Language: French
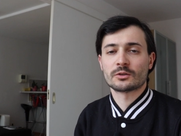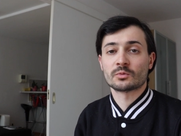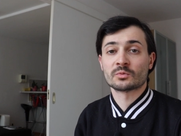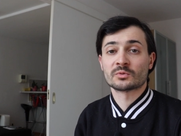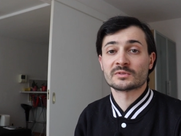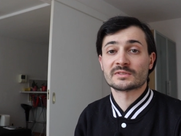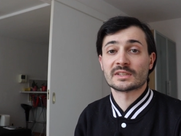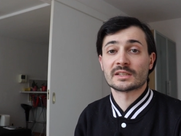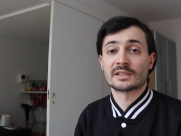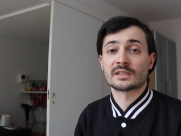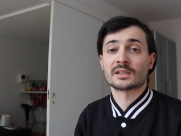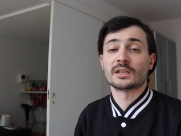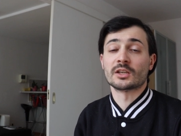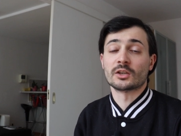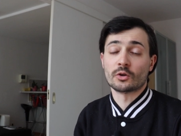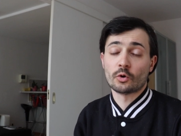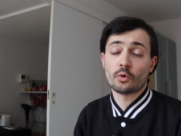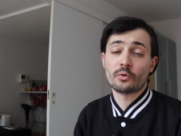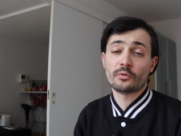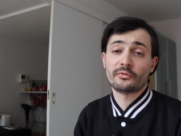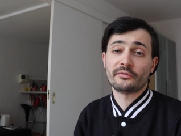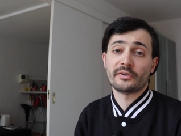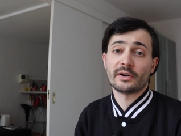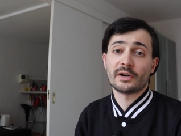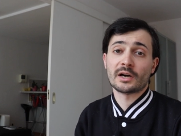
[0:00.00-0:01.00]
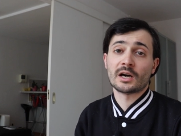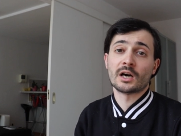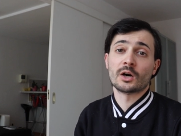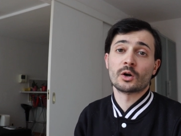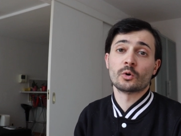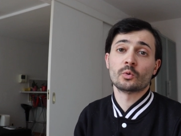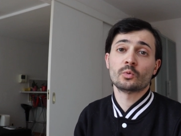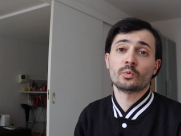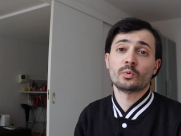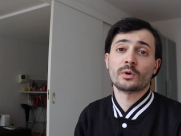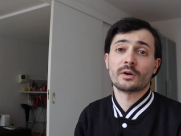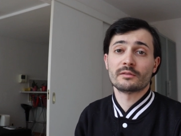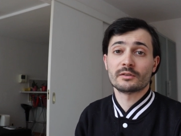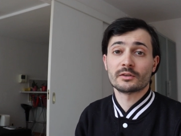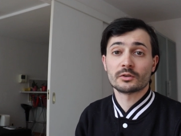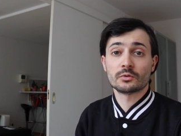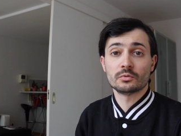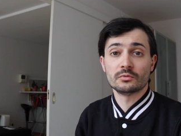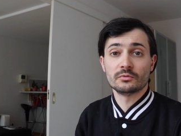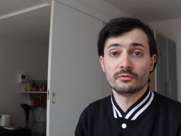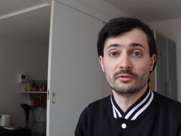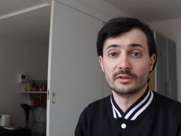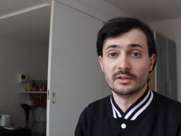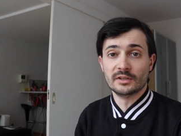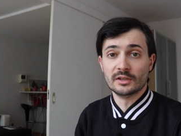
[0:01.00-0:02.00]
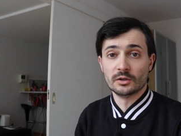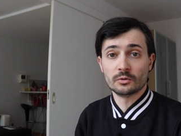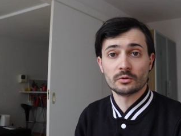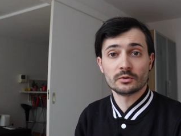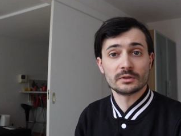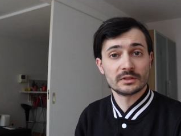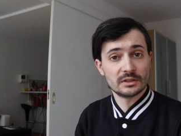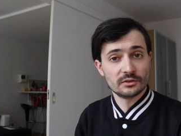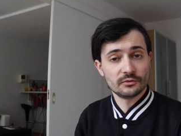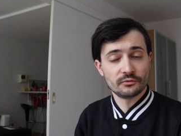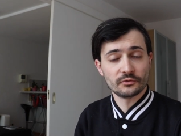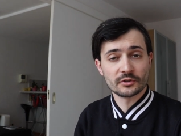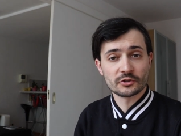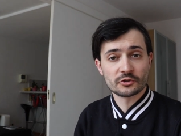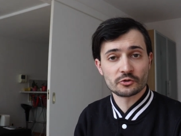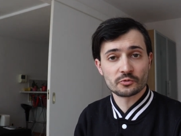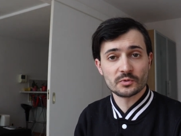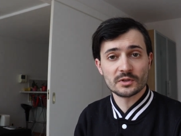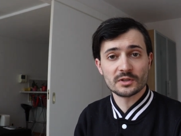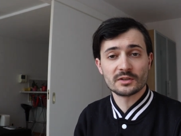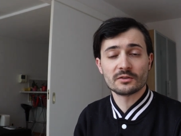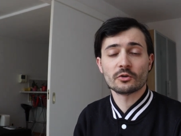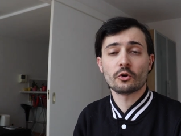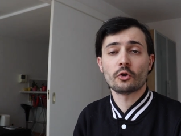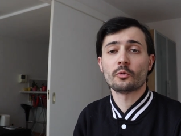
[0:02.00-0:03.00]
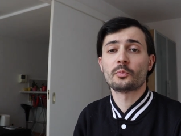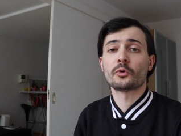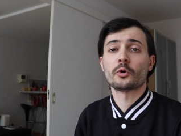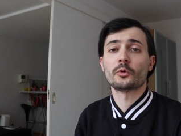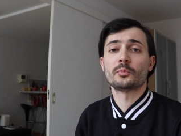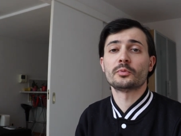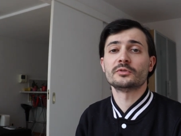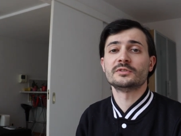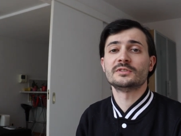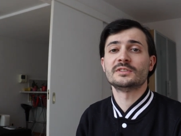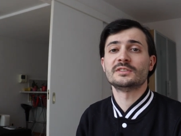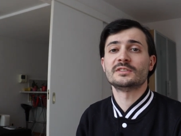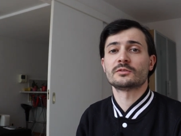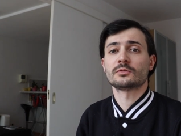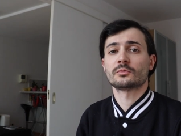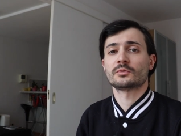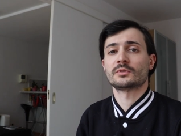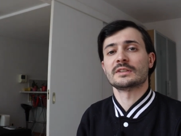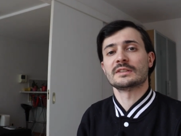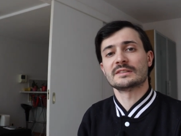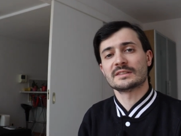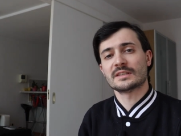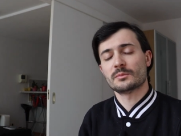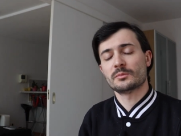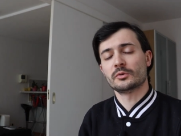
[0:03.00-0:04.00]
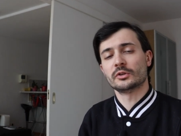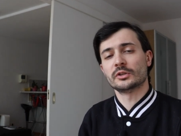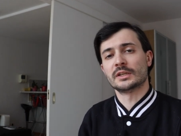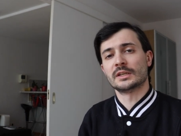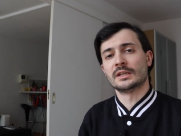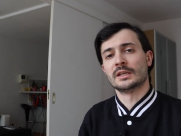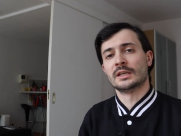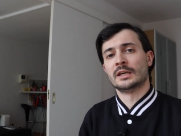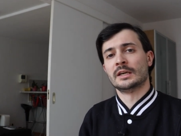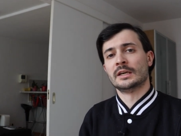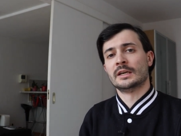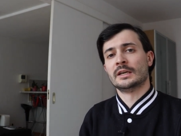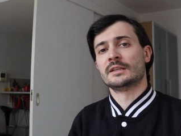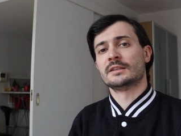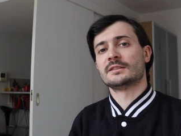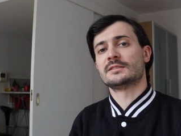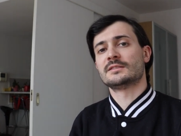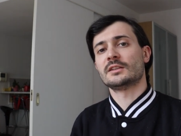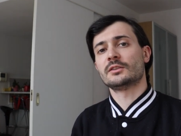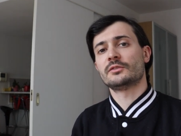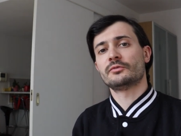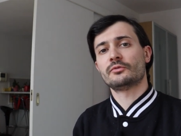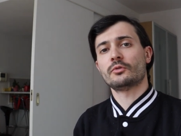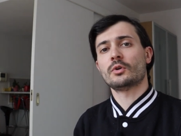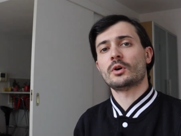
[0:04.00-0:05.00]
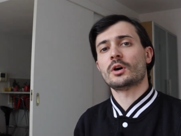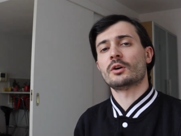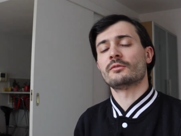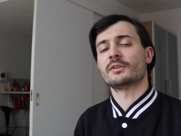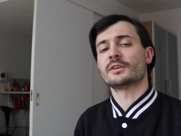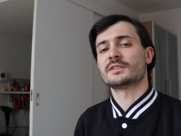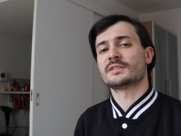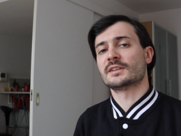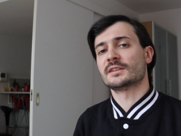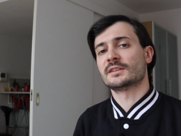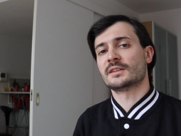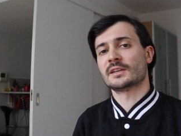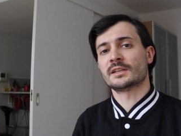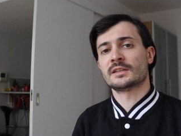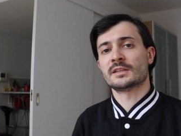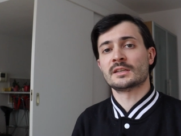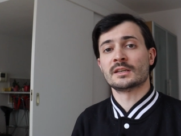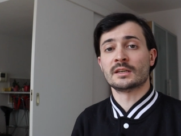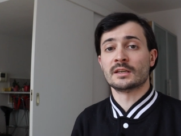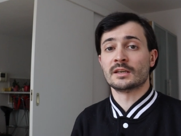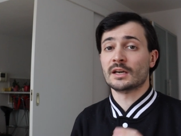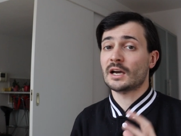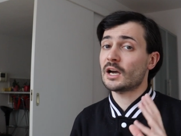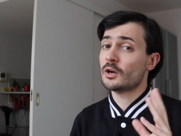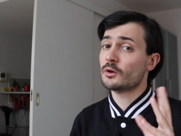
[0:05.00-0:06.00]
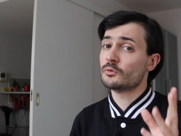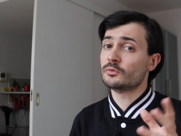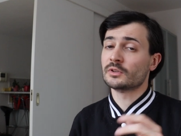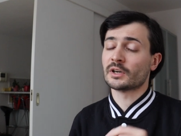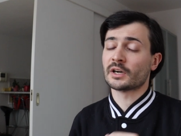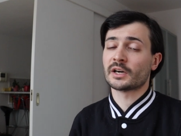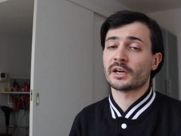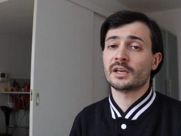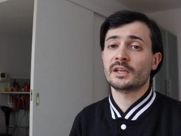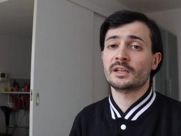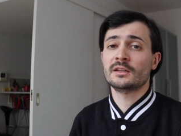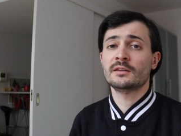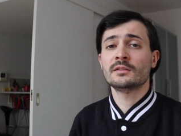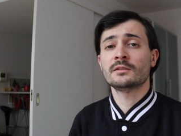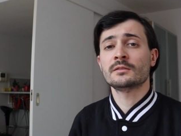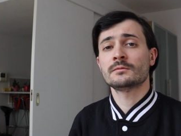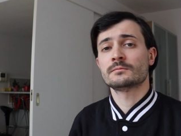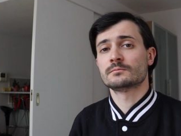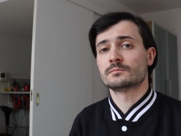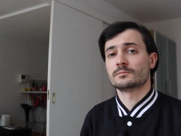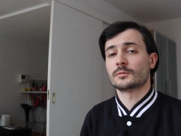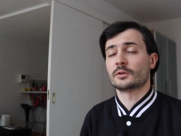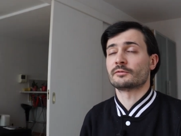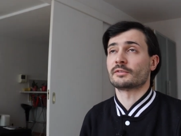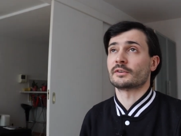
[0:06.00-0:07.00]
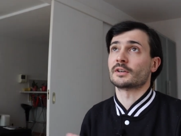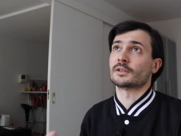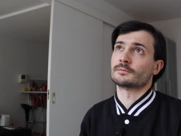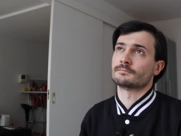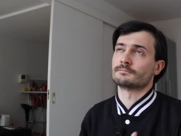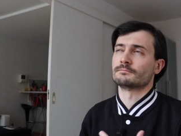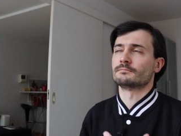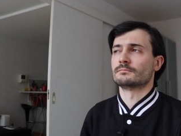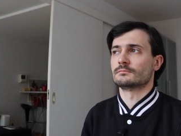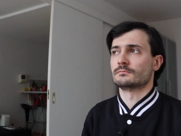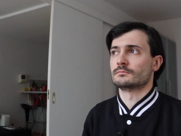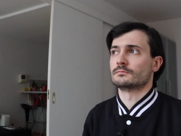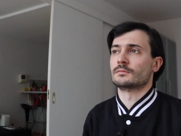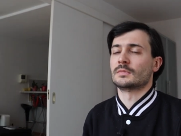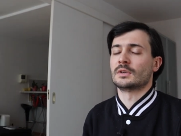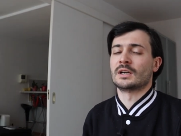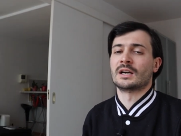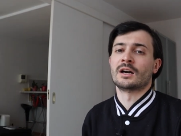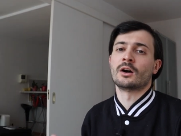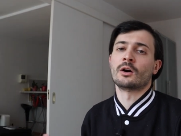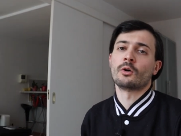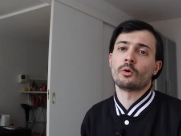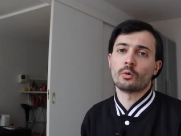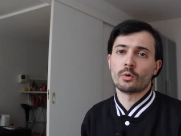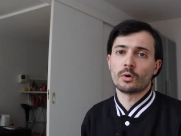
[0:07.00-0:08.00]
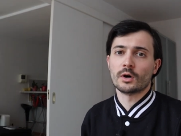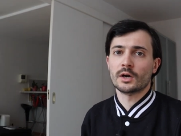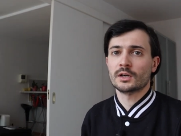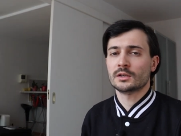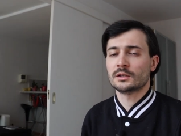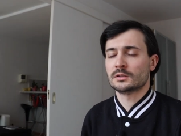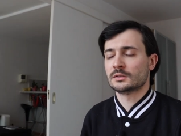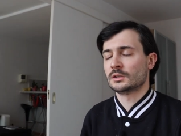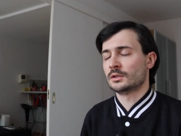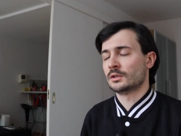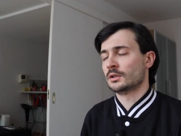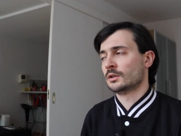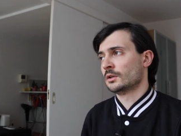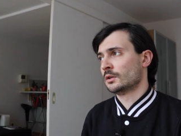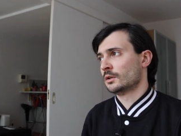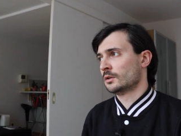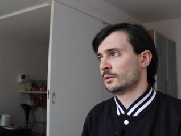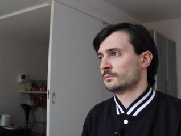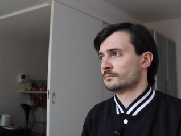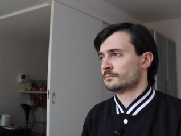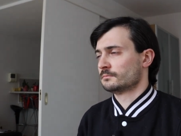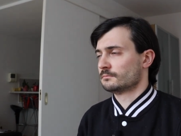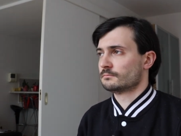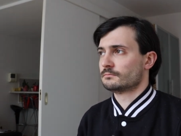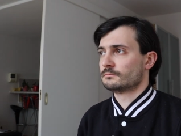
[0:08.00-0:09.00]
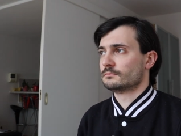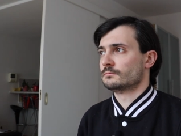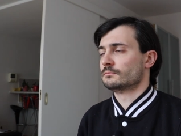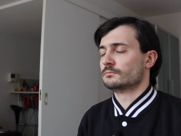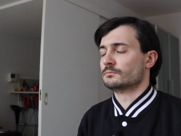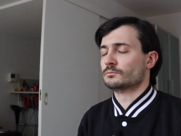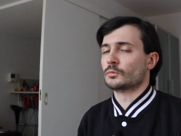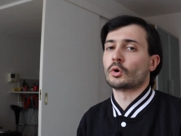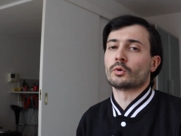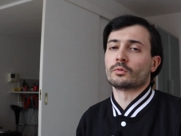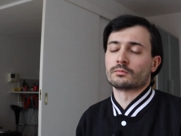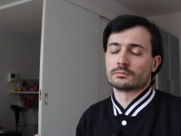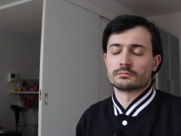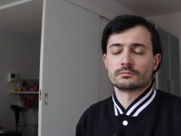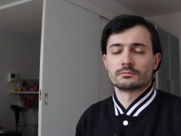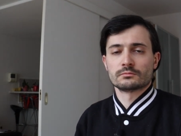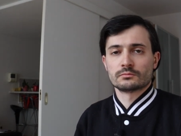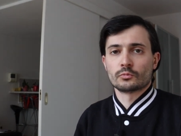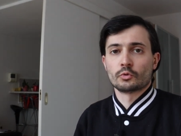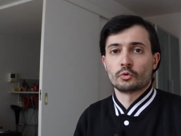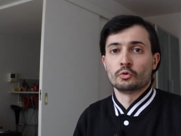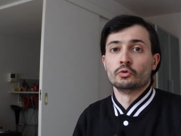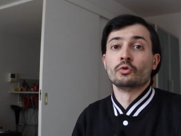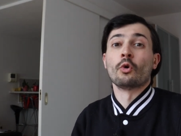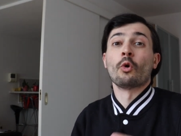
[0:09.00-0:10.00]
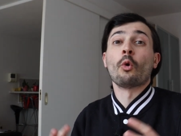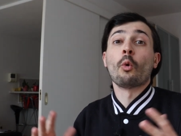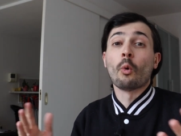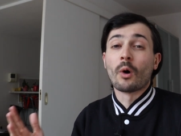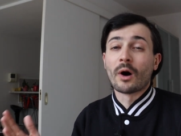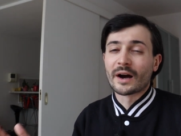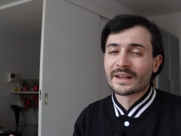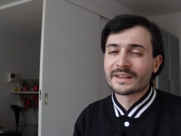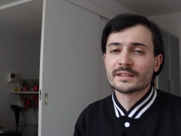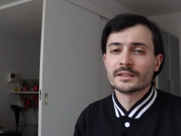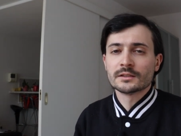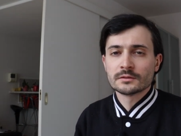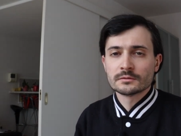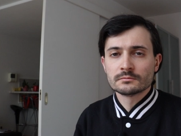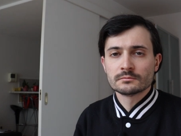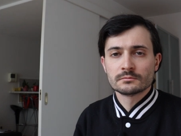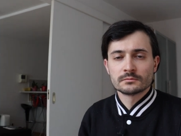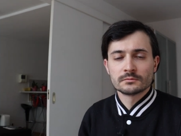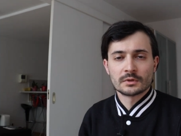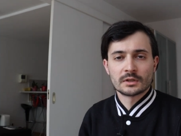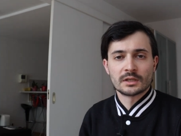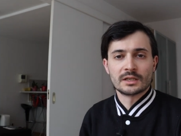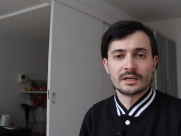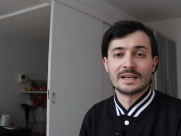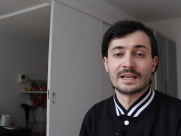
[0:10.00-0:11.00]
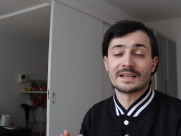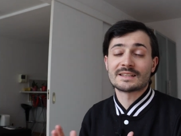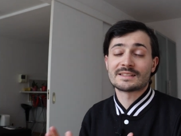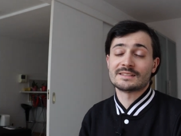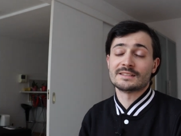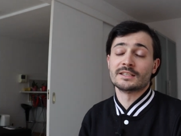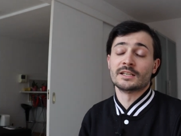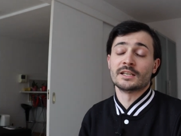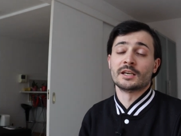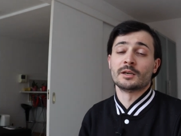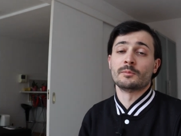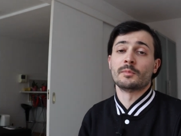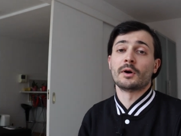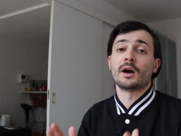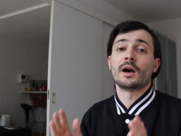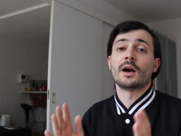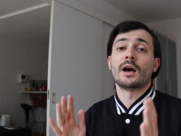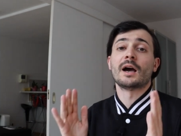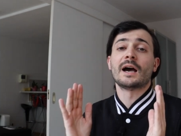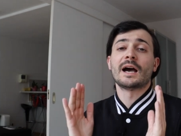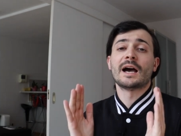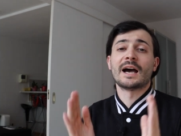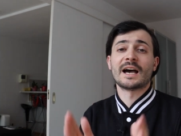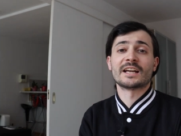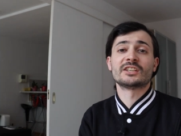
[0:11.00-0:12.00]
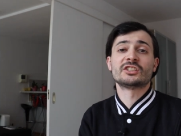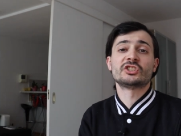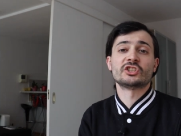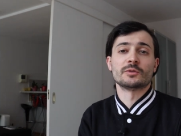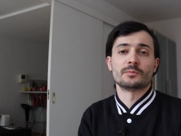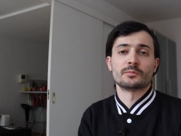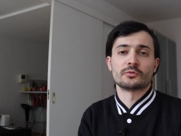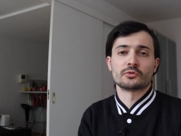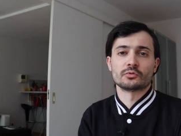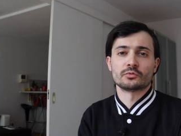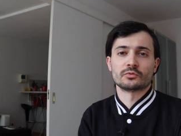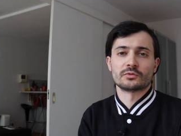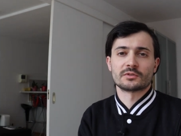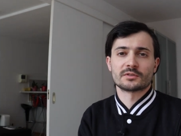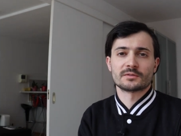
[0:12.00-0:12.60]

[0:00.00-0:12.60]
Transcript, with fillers: consacrée au pharaon avec une vidéo qui fait suite aux propositions des abonnés. Cette fois on va s'attaquer à une reine, enfin un roi, bon, une roine, la célèbre Hatshepsut.